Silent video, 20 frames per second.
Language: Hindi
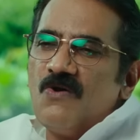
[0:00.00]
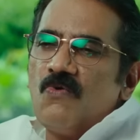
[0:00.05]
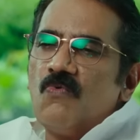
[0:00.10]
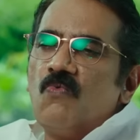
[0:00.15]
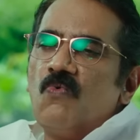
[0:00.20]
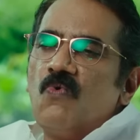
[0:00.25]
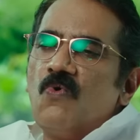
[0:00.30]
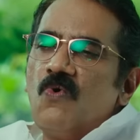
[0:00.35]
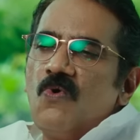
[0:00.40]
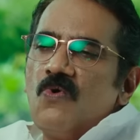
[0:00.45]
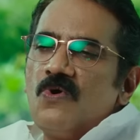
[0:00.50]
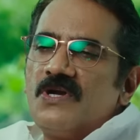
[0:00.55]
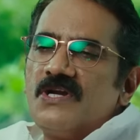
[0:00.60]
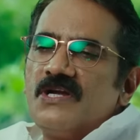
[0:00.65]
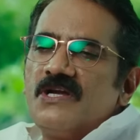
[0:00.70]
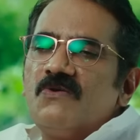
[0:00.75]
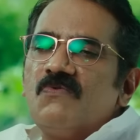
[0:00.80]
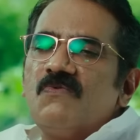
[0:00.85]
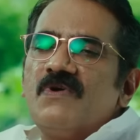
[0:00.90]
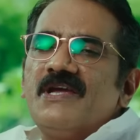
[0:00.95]
बस एक
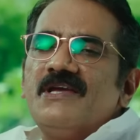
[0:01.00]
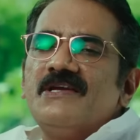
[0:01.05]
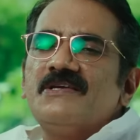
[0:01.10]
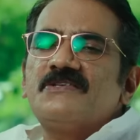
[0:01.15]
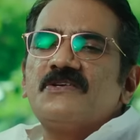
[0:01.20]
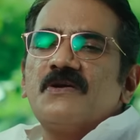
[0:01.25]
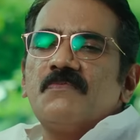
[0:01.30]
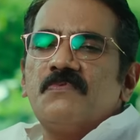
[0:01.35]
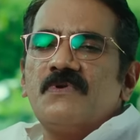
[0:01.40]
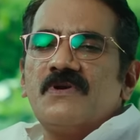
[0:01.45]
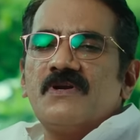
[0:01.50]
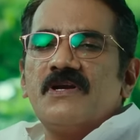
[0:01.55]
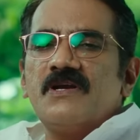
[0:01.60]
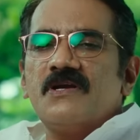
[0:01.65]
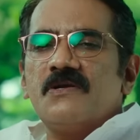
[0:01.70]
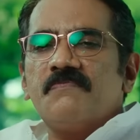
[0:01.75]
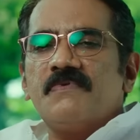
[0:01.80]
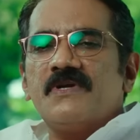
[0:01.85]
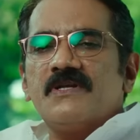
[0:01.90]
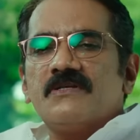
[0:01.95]
हजार रूपए ज्यादा देने
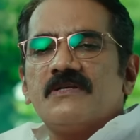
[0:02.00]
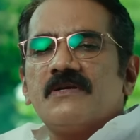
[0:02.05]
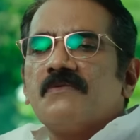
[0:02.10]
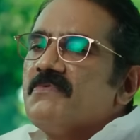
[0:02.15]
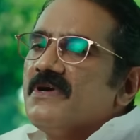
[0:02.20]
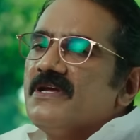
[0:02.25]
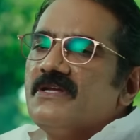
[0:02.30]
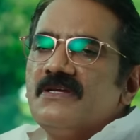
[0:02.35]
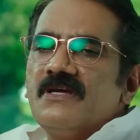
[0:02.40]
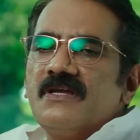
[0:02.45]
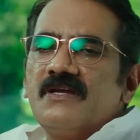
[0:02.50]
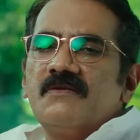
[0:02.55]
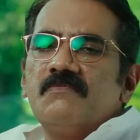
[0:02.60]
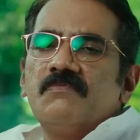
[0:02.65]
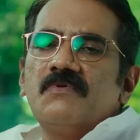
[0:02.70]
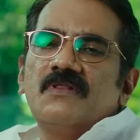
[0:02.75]
पड़ेंगे हमारा काम हो